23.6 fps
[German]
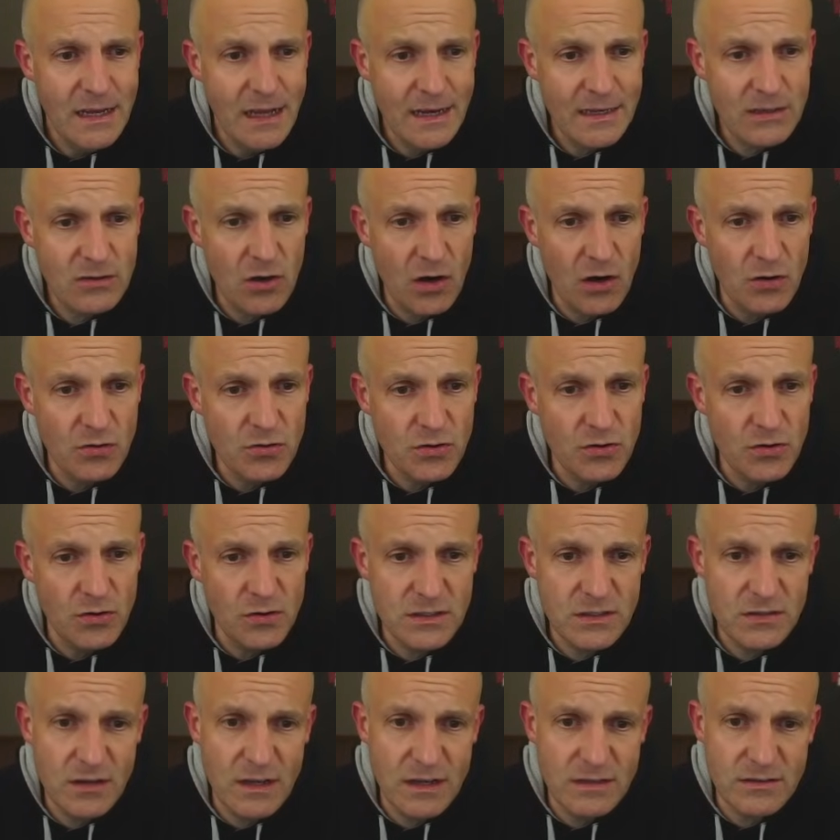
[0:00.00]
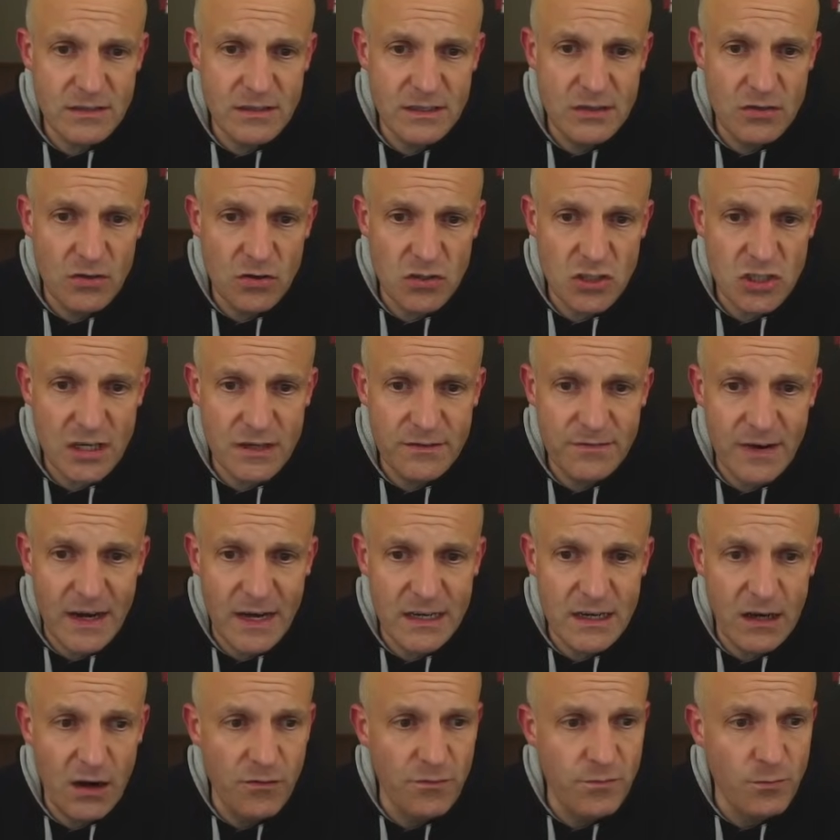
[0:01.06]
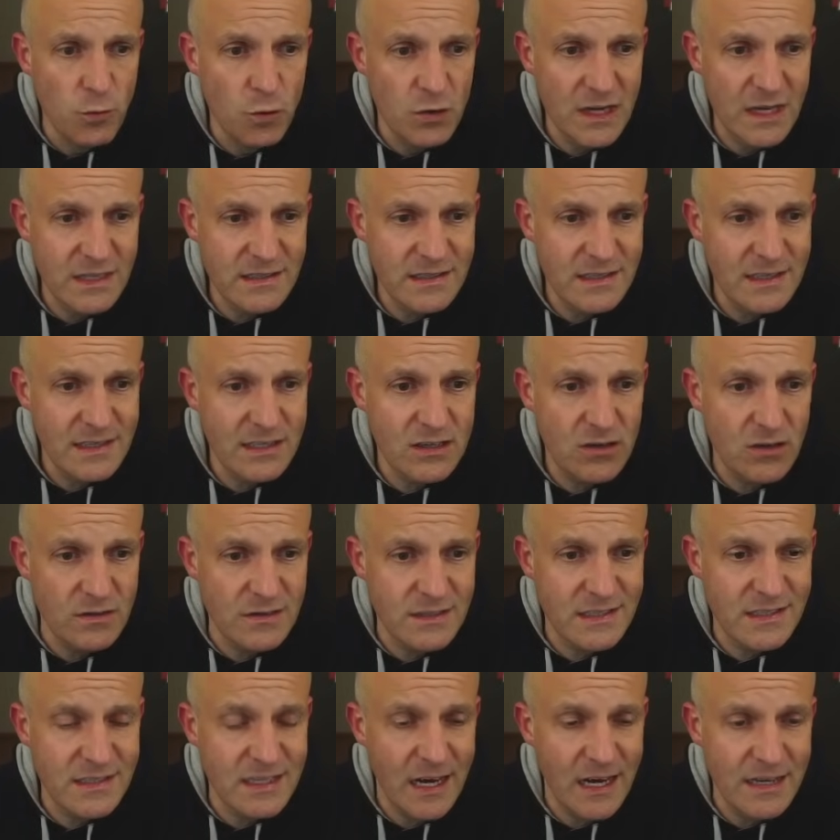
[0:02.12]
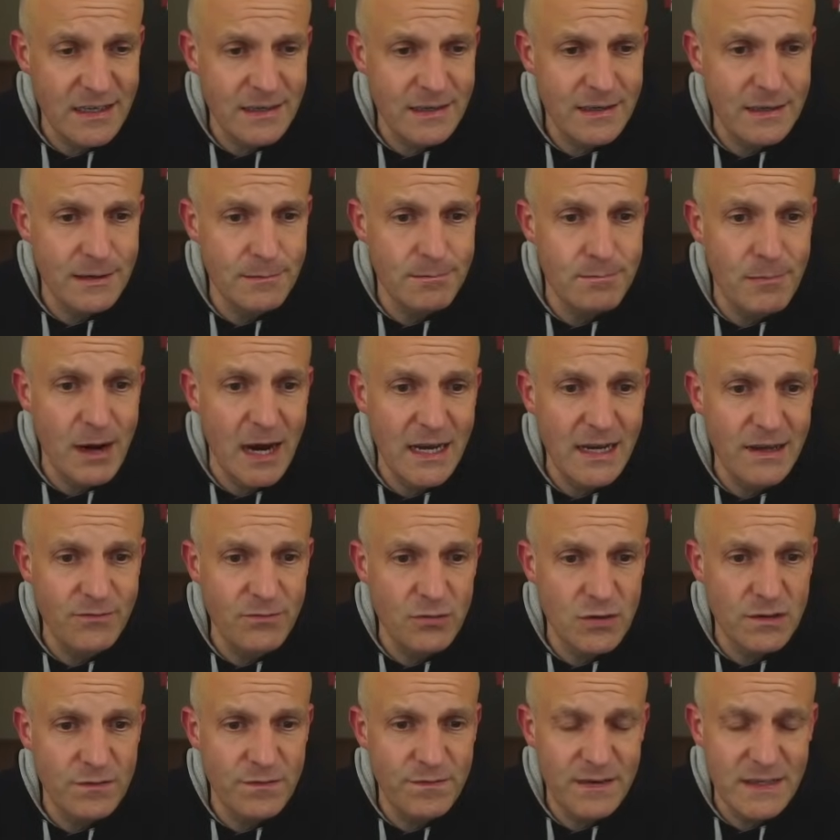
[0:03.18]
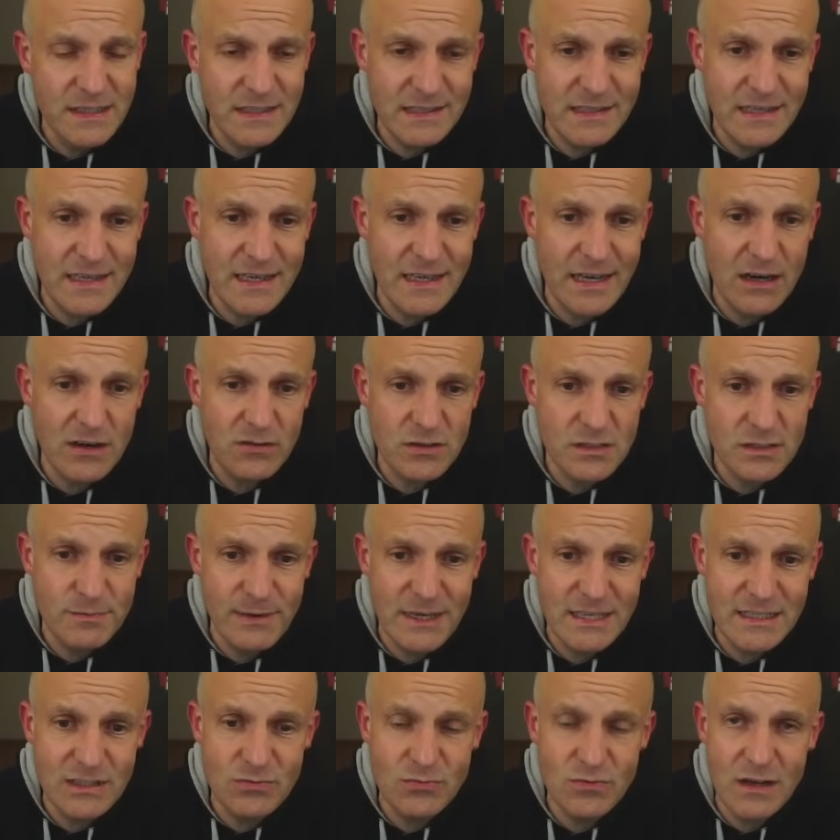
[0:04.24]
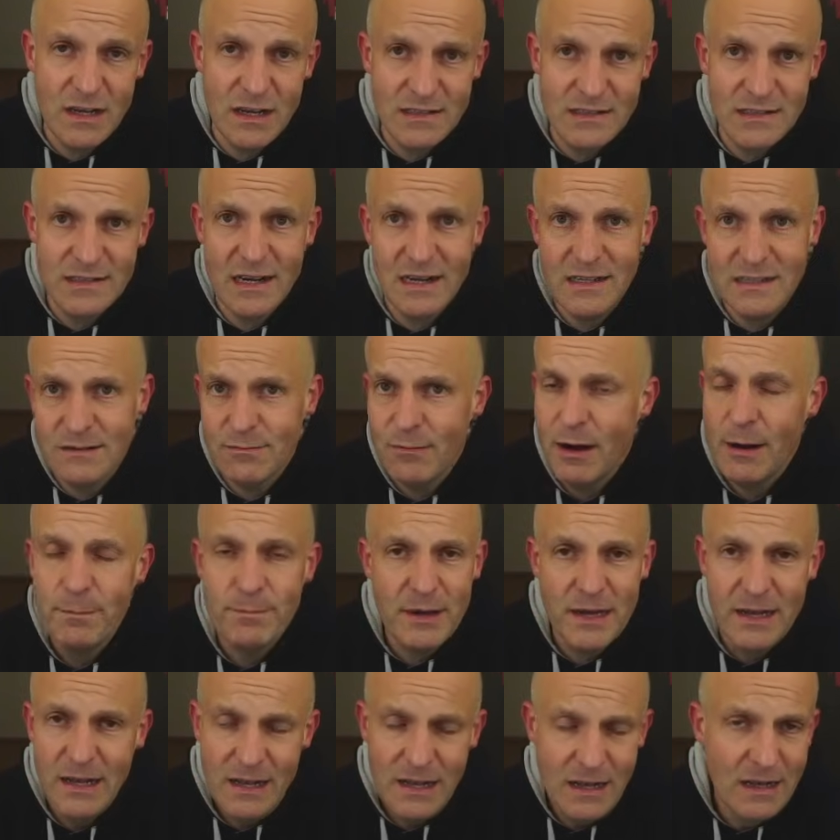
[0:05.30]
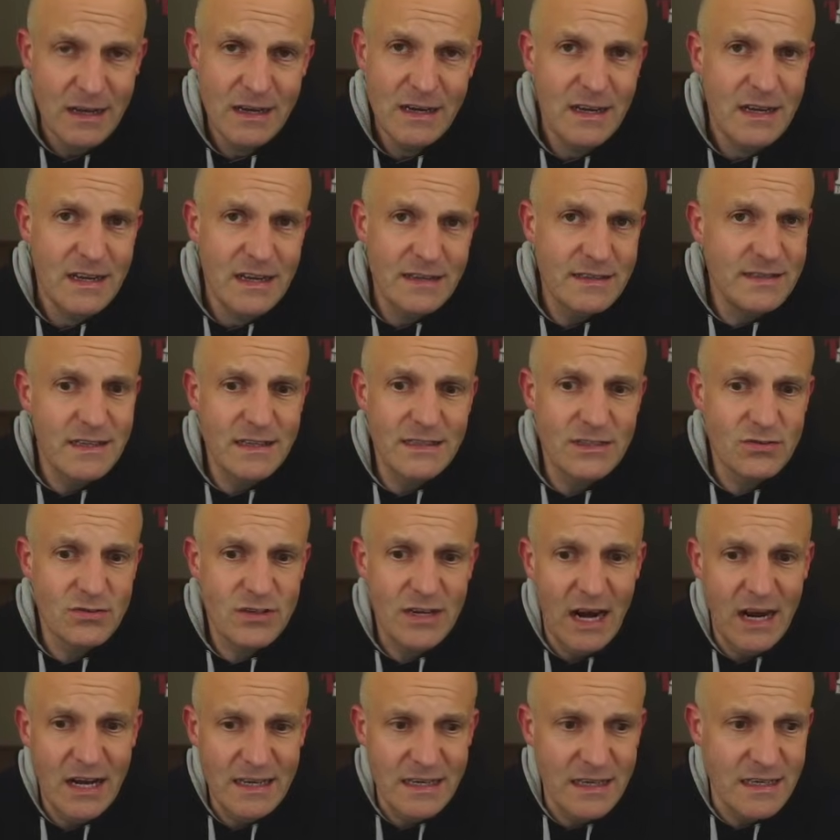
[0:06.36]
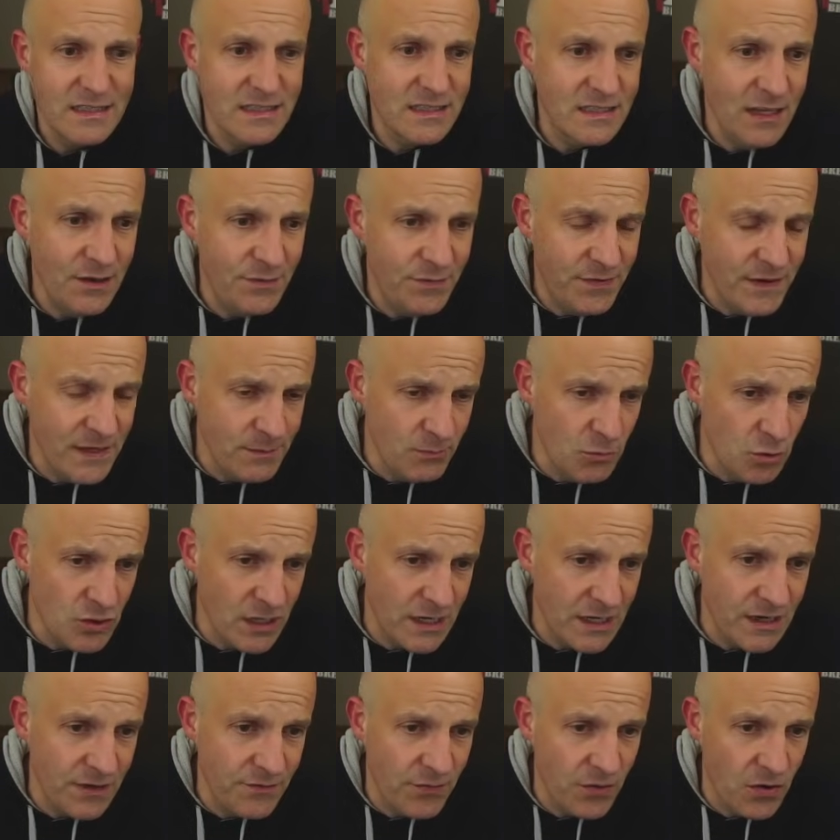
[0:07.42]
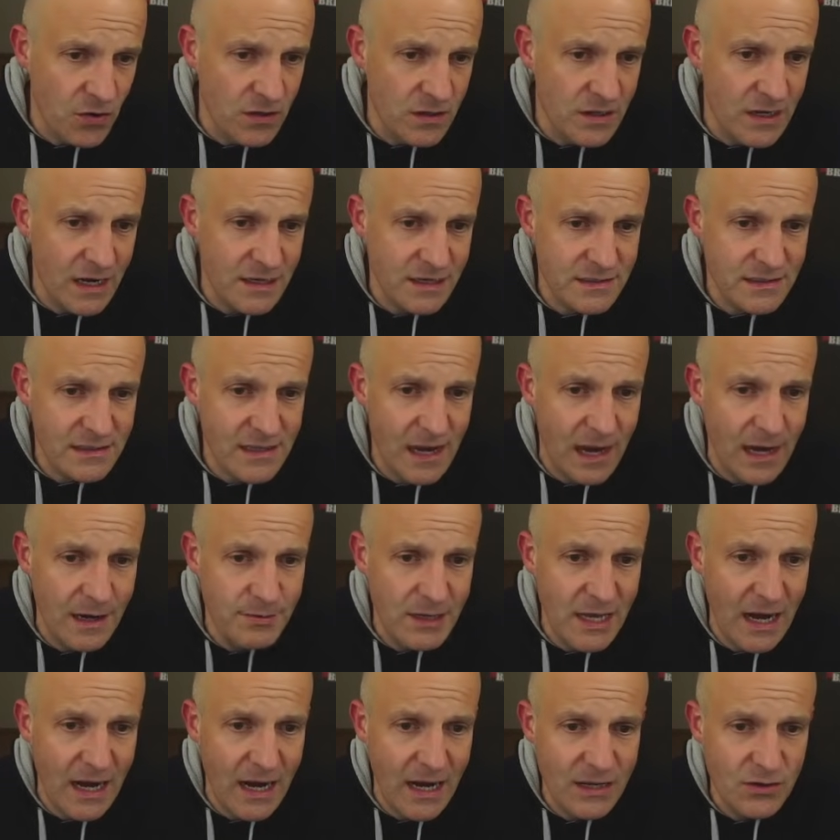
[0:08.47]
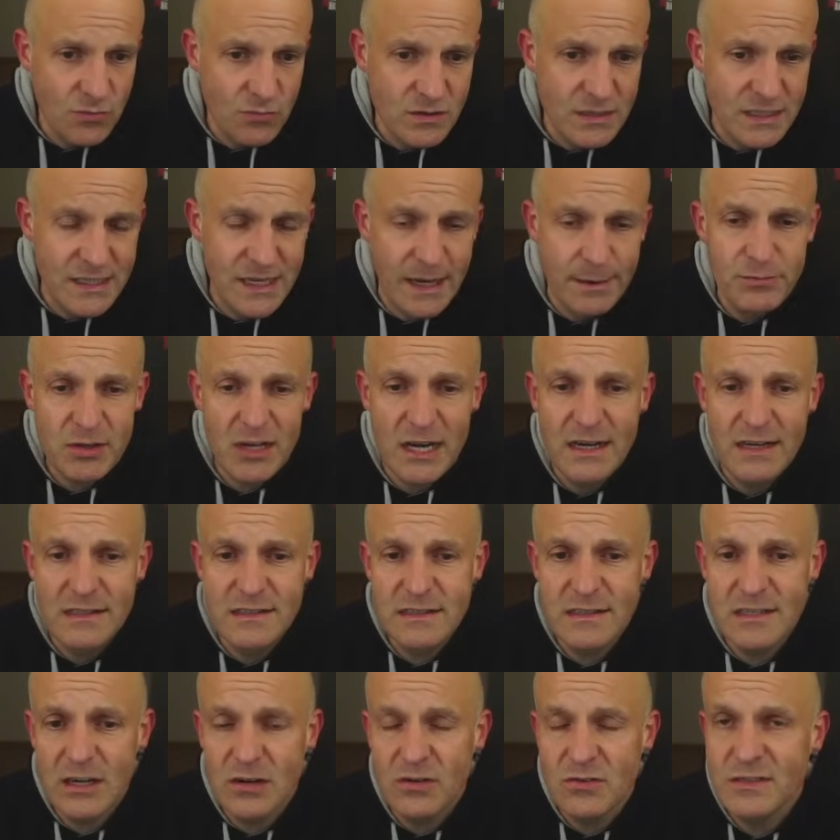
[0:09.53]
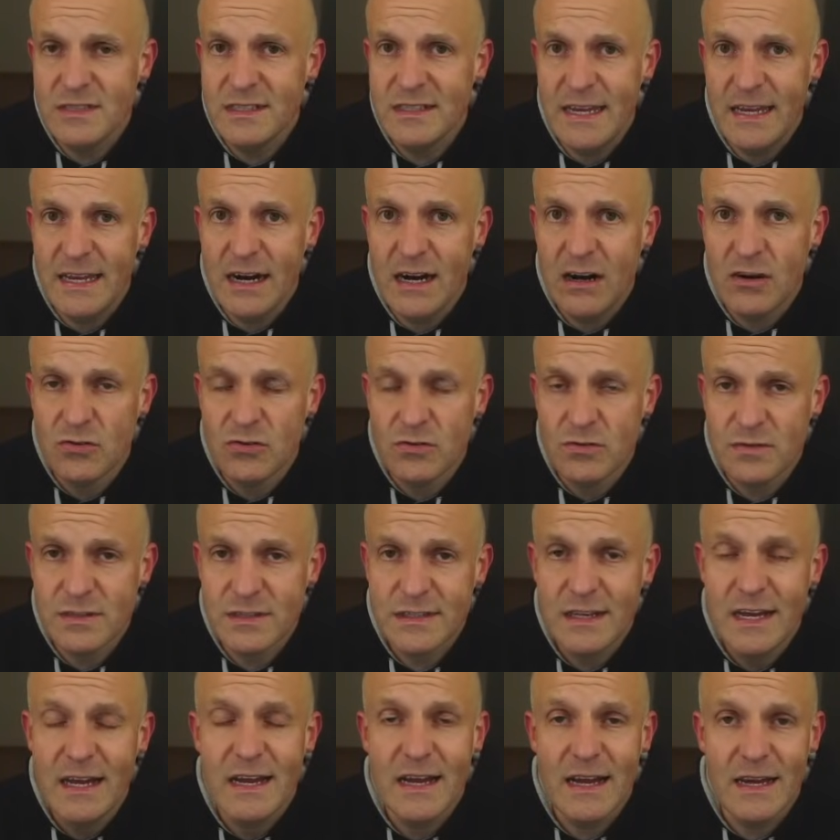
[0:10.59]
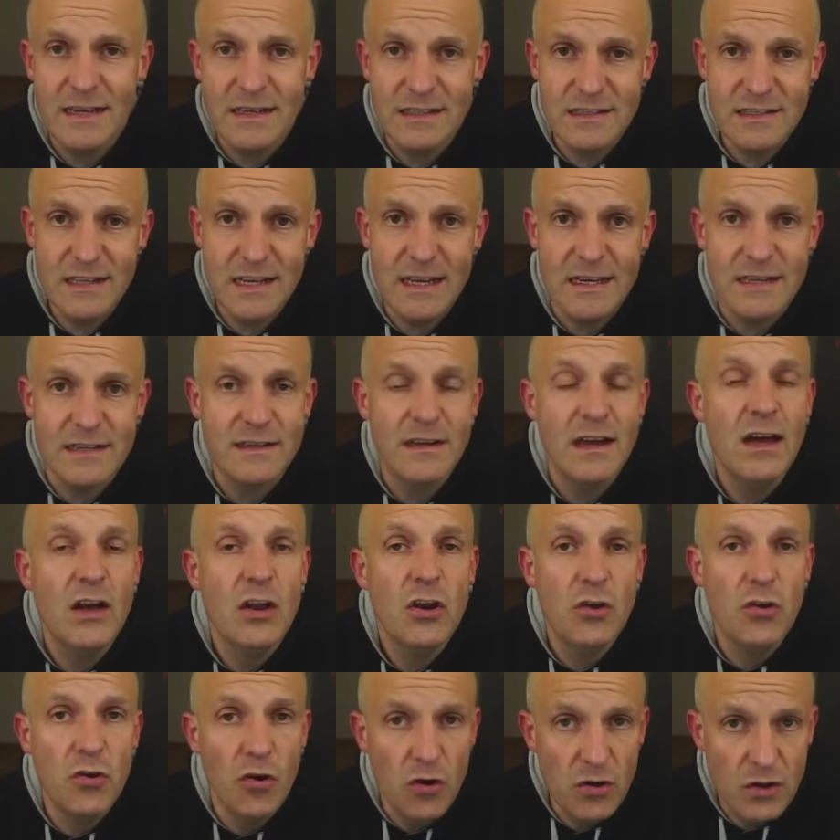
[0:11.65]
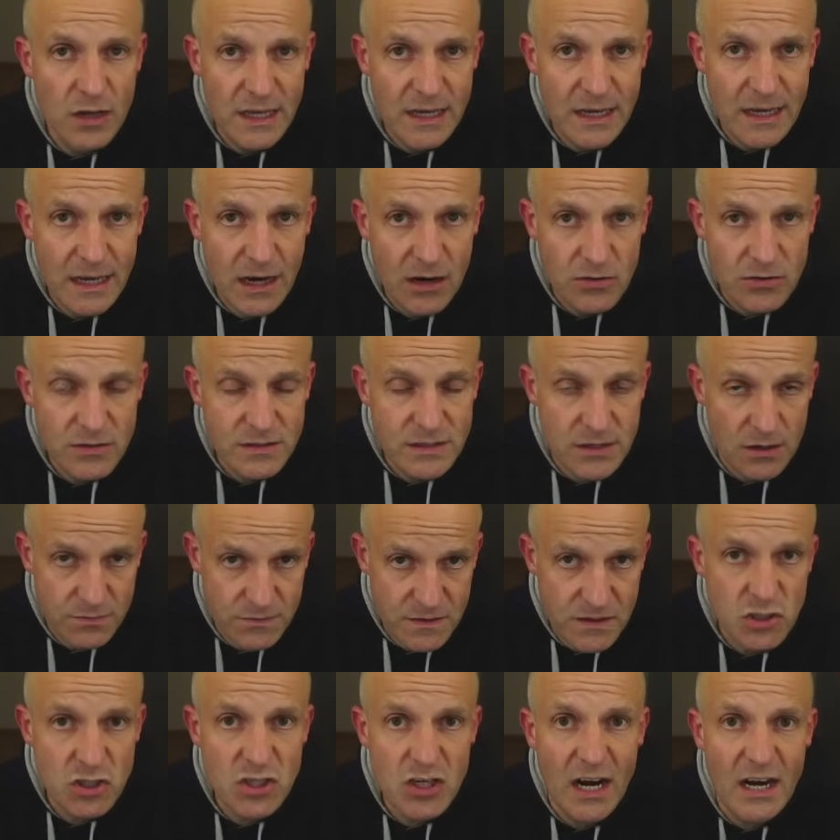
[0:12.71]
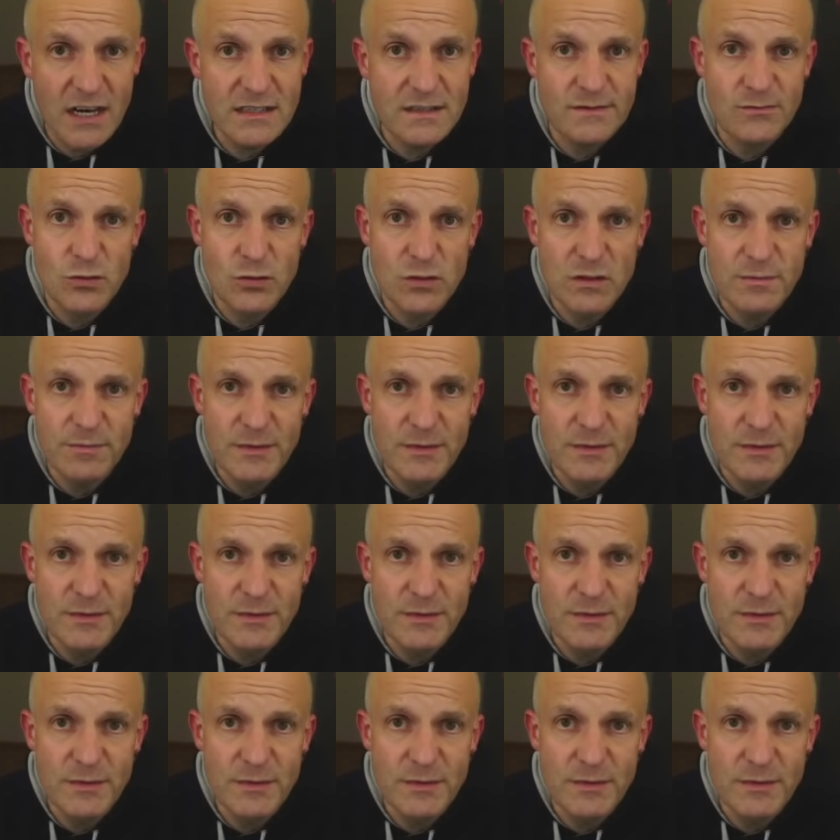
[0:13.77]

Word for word: Die Elektroauto-Neuzulassungen in Deutschland waren auf Monatssicht konstant. Im Mai wurden 40 E-Autos mehr zugelassen als im April. Das ist also gar nichts. Den vierten Monat in Folge hat das KBA nun knapp 30.000 E-Autos registriert neue E-Autos auf den Straßen